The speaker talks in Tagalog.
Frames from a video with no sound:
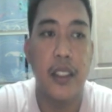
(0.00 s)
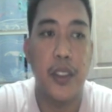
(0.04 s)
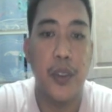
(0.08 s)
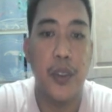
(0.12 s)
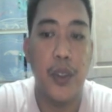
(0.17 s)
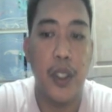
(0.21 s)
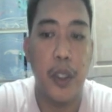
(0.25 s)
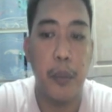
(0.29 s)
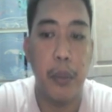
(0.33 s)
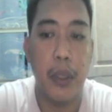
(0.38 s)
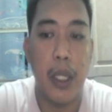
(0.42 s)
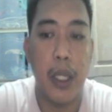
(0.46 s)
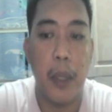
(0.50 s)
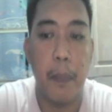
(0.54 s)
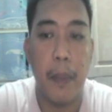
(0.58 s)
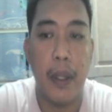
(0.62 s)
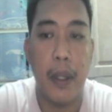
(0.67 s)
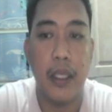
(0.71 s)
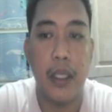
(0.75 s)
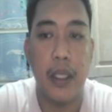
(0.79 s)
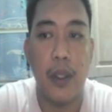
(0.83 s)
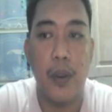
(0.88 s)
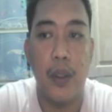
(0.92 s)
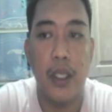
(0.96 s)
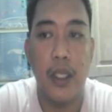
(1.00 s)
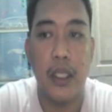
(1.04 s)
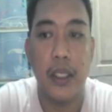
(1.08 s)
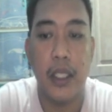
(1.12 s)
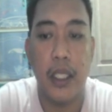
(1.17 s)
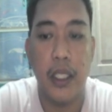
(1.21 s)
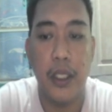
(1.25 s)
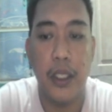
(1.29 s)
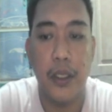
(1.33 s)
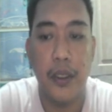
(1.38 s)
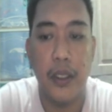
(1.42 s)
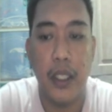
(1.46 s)
So ngayon pinapakita ko lang
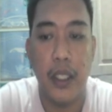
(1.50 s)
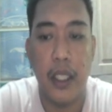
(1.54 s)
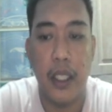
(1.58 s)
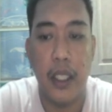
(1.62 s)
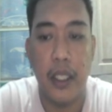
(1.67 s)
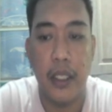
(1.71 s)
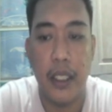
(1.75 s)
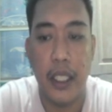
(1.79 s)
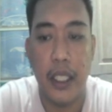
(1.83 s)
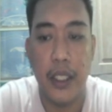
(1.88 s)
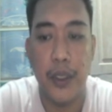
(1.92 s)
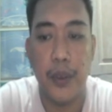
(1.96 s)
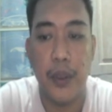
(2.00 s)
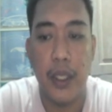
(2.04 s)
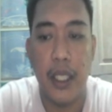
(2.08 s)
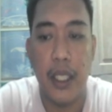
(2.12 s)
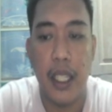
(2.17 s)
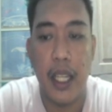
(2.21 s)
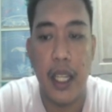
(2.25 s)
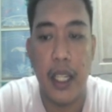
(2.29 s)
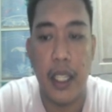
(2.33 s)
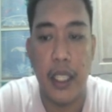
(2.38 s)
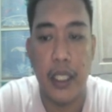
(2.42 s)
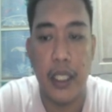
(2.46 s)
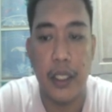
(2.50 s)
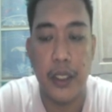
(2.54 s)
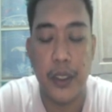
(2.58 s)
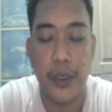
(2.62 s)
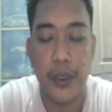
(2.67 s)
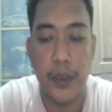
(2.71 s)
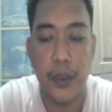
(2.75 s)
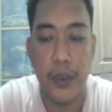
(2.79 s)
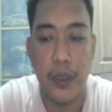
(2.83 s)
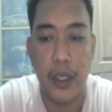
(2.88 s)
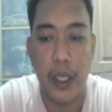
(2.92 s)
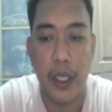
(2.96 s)
sa inyo na yan yung kailangan.
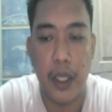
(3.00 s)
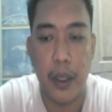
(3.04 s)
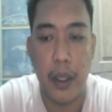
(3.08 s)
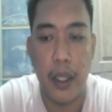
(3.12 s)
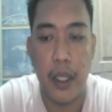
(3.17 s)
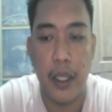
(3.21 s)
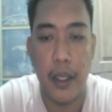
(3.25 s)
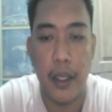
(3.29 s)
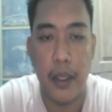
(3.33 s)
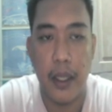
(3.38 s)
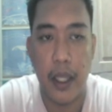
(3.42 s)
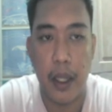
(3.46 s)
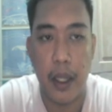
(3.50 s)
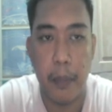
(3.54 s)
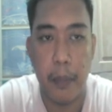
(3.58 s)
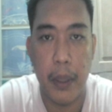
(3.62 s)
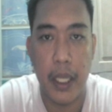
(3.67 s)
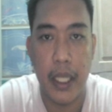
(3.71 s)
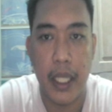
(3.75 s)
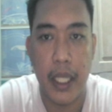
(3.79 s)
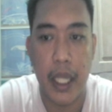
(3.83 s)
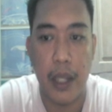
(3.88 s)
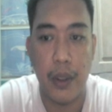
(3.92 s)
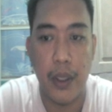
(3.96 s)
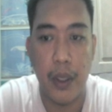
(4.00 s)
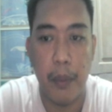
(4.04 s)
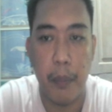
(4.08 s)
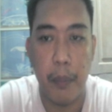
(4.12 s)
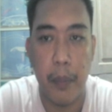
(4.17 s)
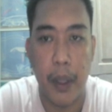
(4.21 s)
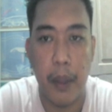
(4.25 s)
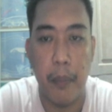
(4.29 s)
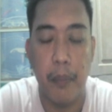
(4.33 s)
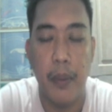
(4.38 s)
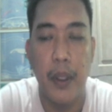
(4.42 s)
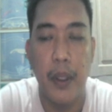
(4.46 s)
So naka, nakabili na ako ng
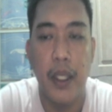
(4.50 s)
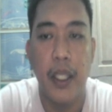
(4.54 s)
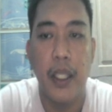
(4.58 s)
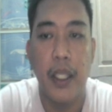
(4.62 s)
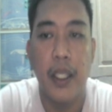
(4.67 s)
BEM.